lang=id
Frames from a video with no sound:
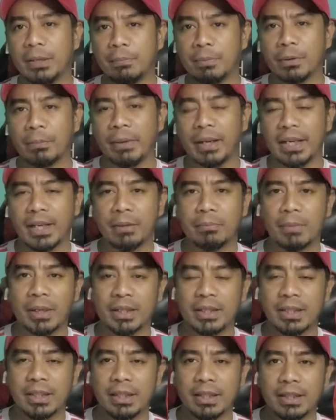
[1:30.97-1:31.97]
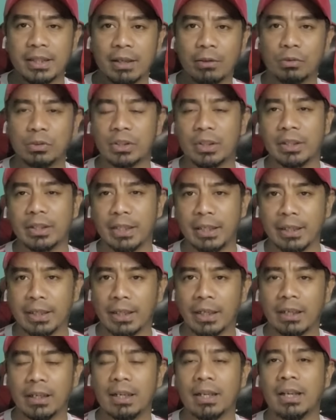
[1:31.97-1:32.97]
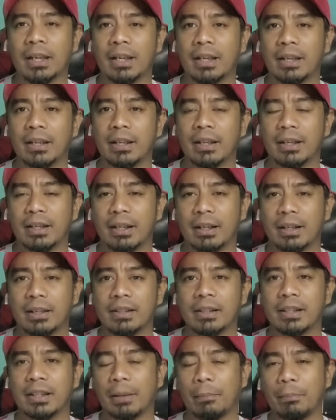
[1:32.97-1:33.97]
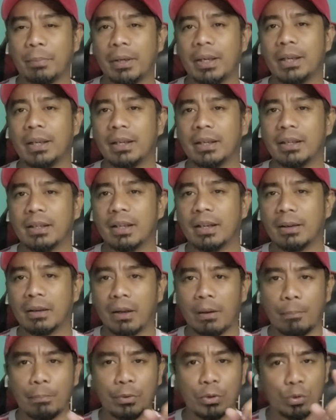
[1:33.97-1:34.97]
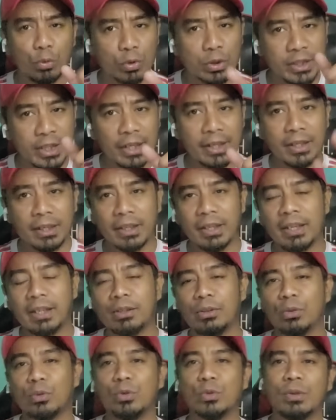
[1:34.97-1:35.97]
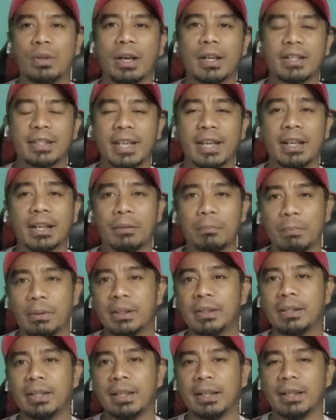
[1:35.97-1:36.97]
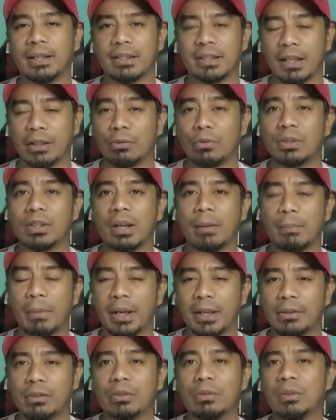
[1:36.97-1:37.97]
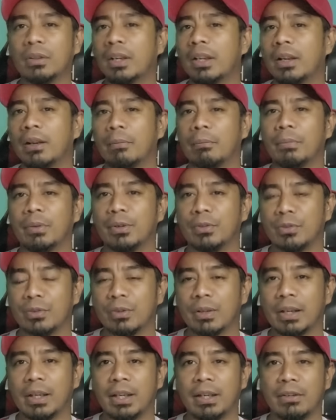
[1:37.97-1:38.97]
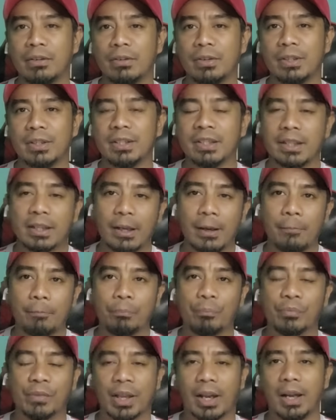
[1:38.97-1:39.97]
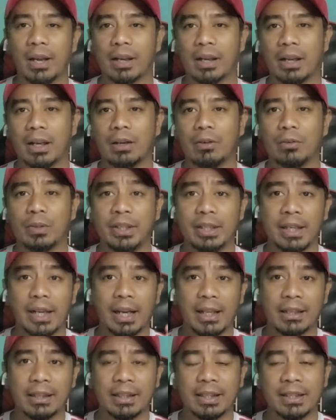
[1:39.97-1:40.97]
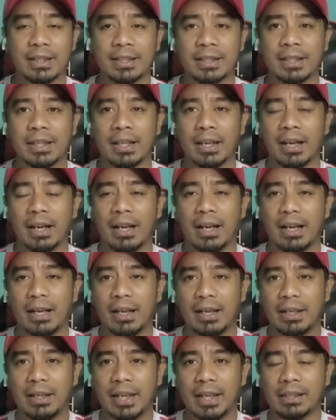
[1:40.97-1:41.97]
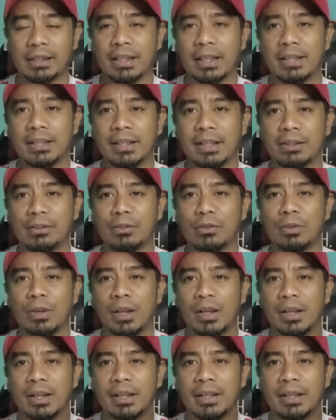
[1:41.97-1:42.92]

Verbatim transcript: segi permainan masih jauh tertinggal, uh, tetapi uh, keputusan itu juga sangat penting. Satu sama itu menunjukkan Indonesia uh, kalau di atas uh, datanya itu